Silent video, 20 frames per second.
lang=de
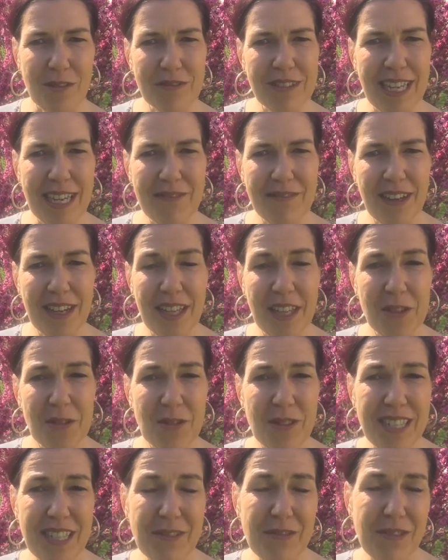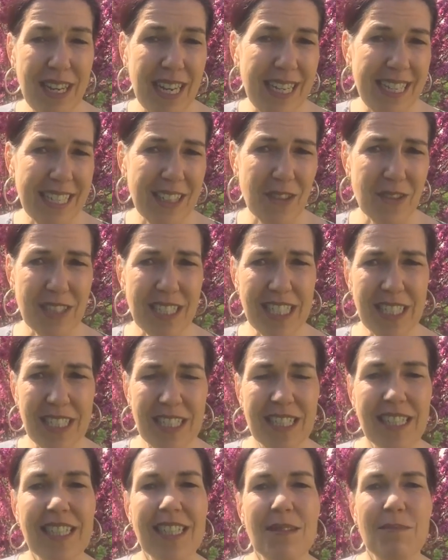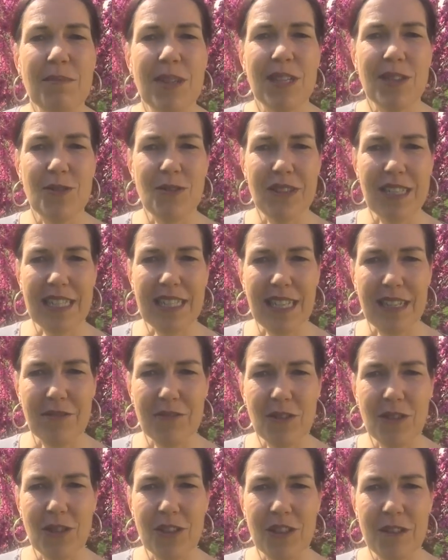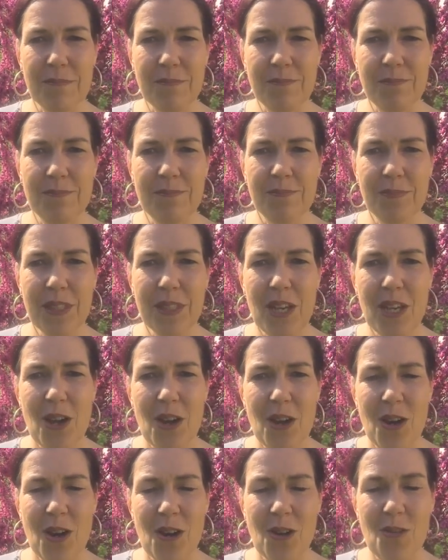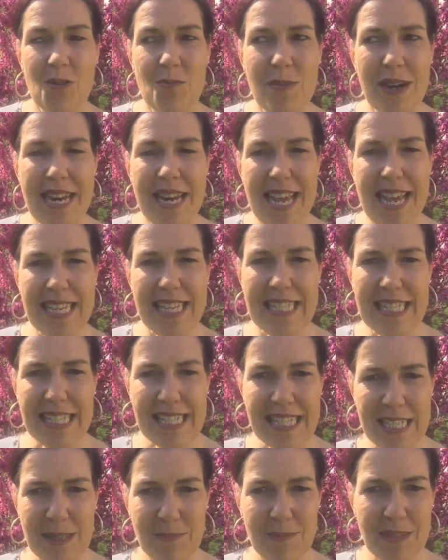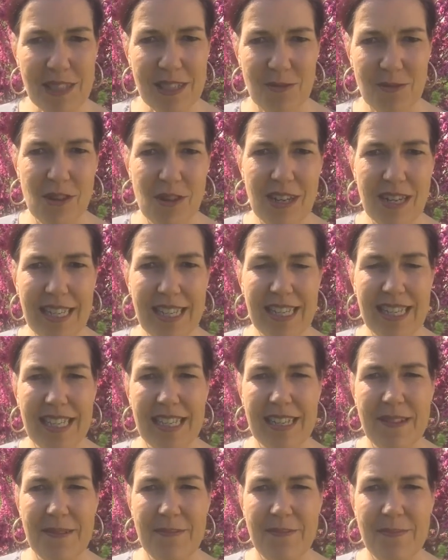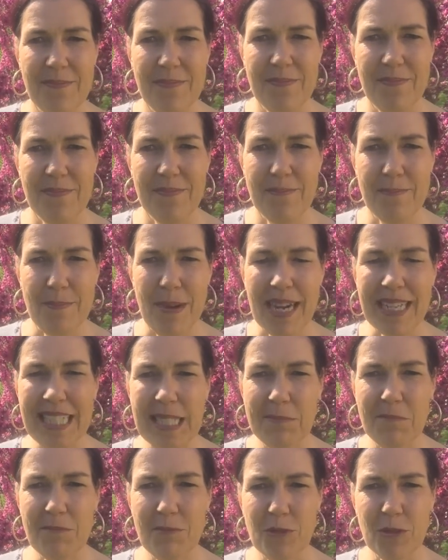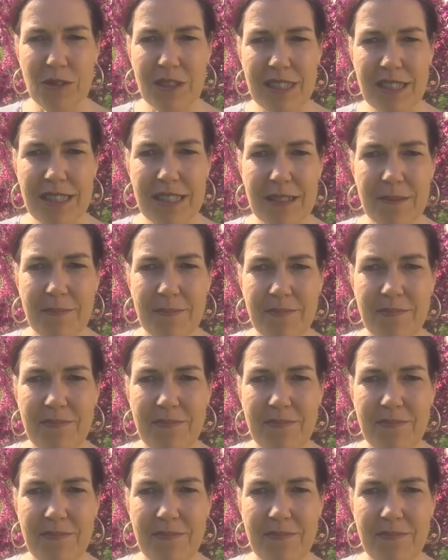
oft einfach natürlich vielleicht auch dich persönlich treffen könnten. Und mein erster Tipp ist wirklich, mach dir bewusst,